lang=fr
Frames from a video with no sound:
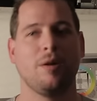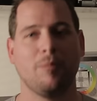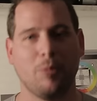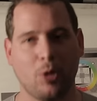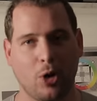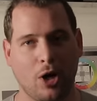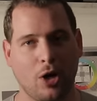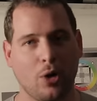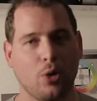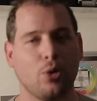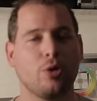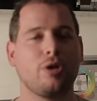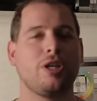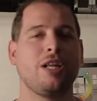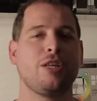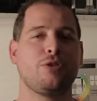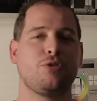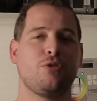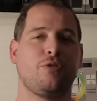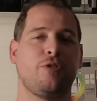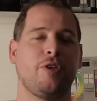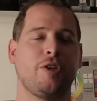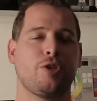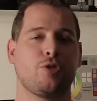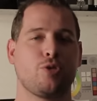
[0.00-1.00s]
Bon, au-delà
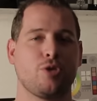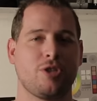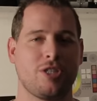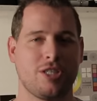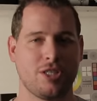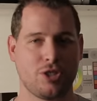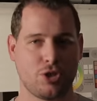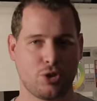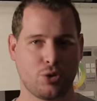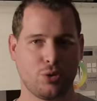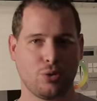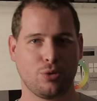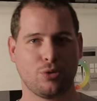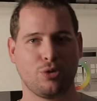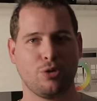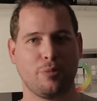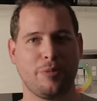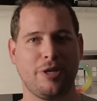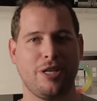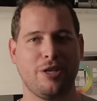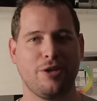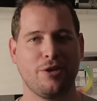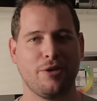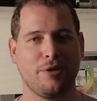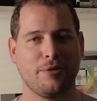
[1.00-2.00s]
du fait que c'est saut so
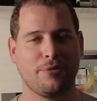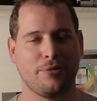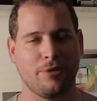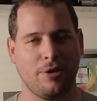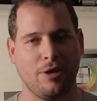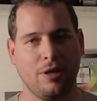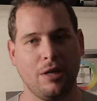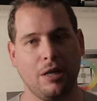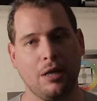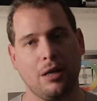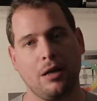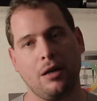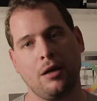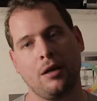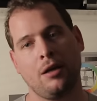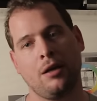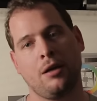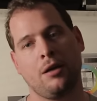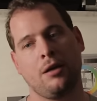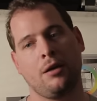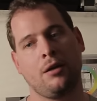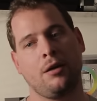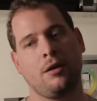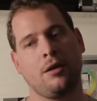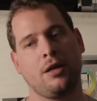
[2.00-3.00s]
2009, il
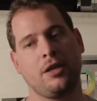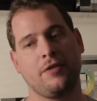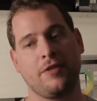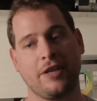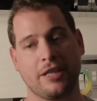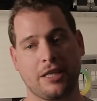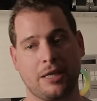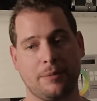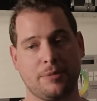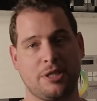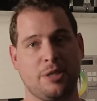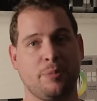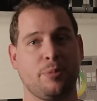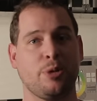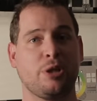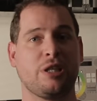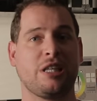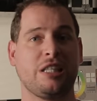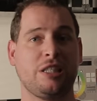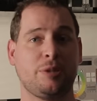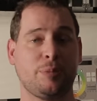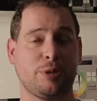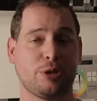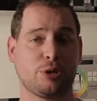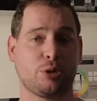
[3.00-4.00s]
va être un petit peu
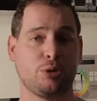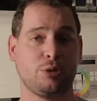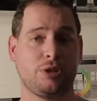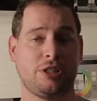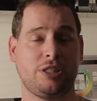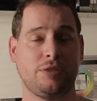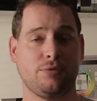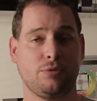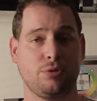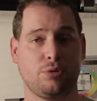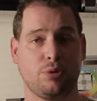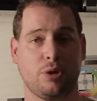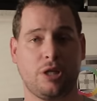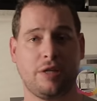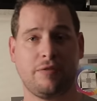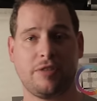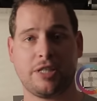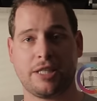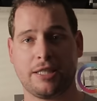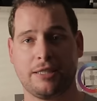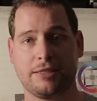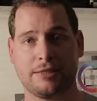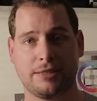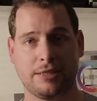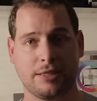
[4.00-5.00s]
triste parce que si vous tournez
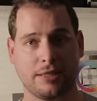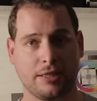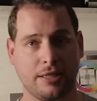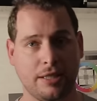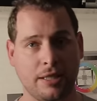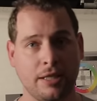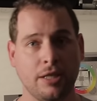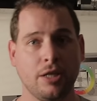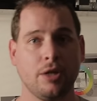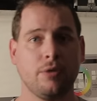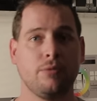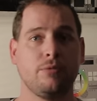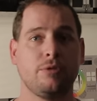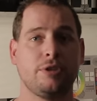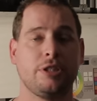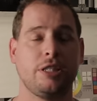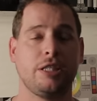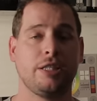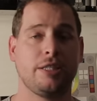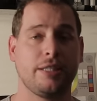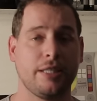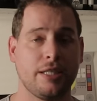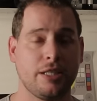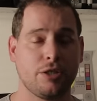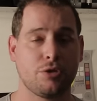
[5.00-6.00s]
avec un 5D, vous
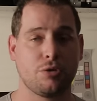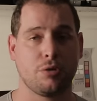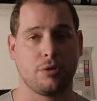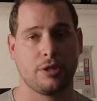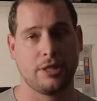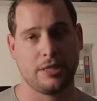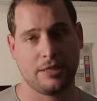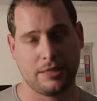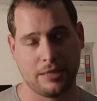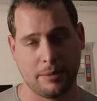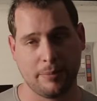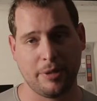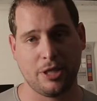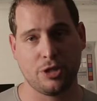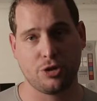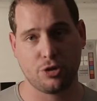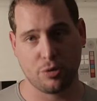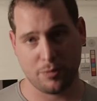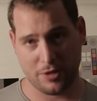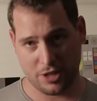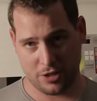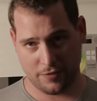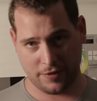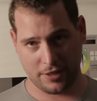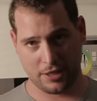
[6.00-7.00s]
allez dénaturer sa belle
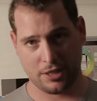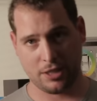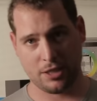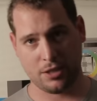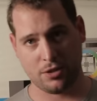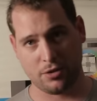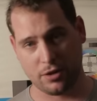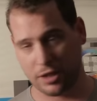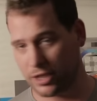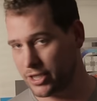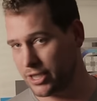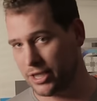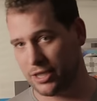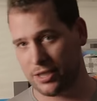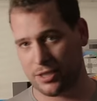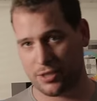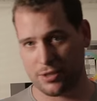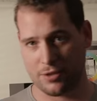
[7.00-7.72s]
chemise fétiche dans laquelle il